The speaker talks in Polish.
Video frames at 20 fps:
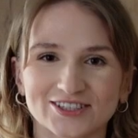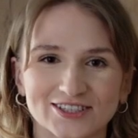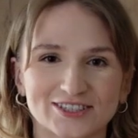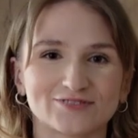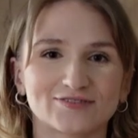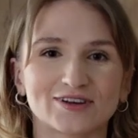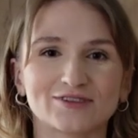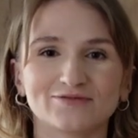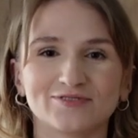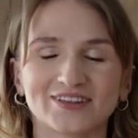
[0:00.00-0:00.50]

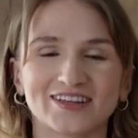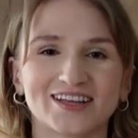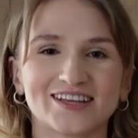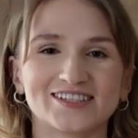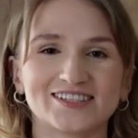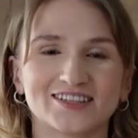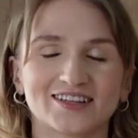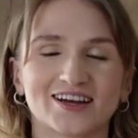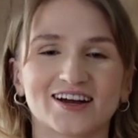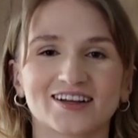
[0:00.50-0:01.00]
Cześć Wam,
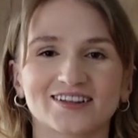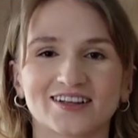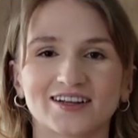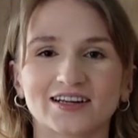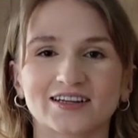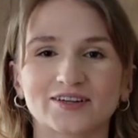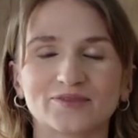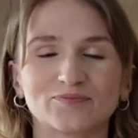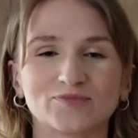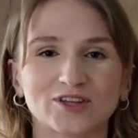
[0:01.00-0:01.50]
witajcie na
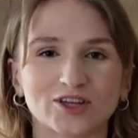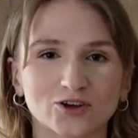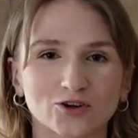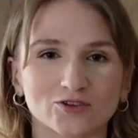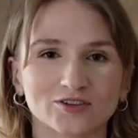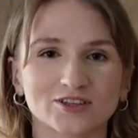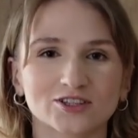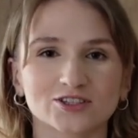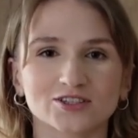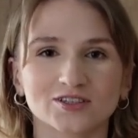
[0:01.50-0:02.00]
kanale
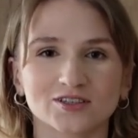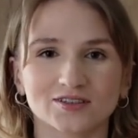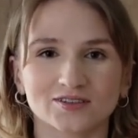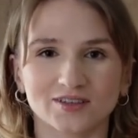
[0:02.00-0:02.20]
Niekoniecznie